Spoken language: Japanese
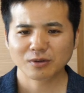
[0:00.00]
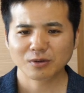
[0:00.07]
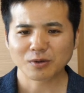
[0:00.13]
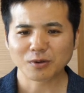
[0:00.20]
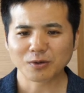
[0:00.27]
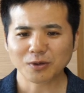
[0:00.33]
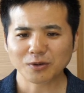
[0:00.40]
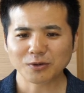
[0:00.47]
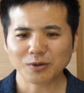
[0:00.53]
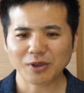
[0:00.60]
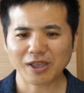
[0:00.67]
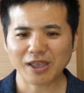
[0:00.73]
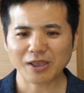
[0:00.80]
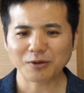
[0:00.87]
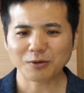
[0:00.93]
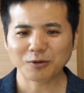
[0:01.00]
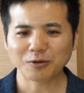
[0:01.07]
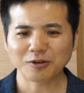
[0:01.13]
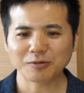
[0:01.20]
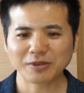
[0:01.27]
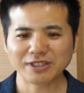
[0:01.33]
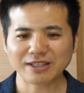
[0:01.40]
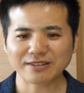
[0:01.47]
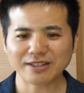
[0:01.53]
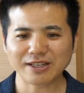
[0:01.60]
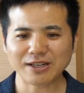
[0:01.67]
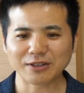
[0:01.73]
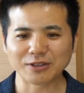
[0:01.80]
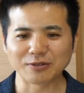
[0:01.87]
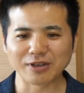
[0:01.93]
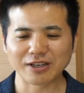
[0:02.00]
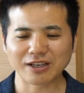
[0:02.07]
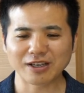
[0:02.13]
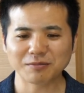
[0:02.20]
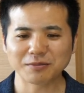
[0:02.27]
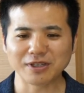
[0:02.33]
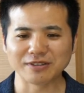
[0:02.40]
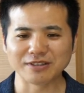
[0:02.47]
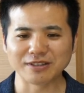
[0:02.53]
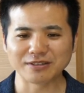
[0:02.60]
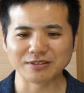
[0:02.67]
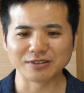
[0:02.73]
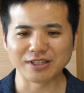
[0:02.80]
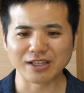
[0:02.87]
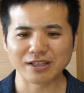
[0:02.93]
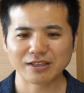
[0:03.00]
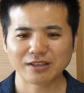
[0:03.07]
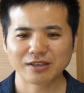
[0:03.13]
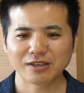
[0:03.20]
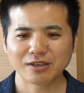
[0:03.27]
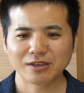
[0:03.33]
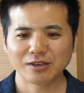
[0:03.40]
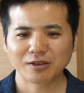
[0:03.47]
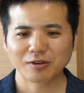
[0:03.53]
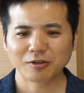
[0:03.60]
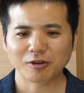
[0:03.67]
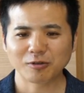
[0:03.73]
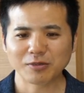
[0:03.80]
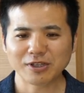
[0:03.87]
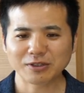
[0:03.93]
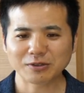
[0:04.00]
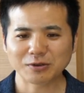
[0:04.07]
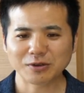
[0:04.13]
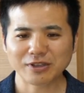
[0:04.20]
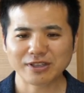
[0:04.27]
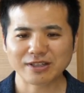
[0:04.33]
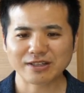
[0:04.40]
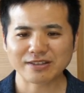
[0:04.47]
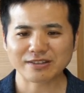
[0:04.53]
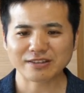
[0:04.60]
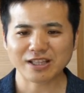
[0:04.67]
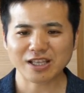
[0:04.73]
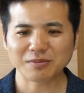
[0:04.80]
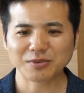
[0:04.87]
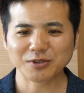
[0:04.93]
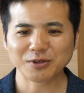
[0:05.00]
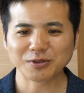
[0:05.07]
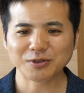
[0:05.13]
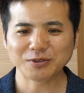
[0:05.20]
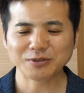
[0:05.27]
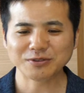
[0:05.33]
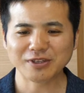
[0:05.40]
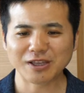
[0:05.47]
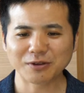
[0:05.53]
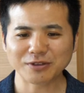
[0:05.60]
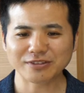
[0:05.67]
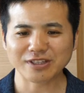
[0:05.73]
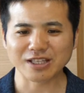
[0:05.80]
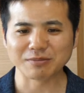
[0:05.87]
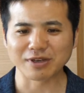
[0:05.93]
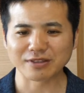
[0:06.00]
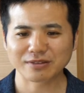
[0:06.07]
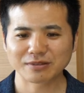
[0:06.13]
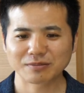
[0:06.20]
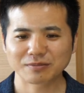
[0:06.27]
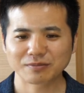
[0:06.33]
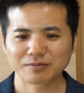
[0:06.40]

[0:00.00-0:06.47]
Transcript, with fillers: 心の平穏を満たされるのは勘弁ですので、コメントを気にしないブログ運営をしています。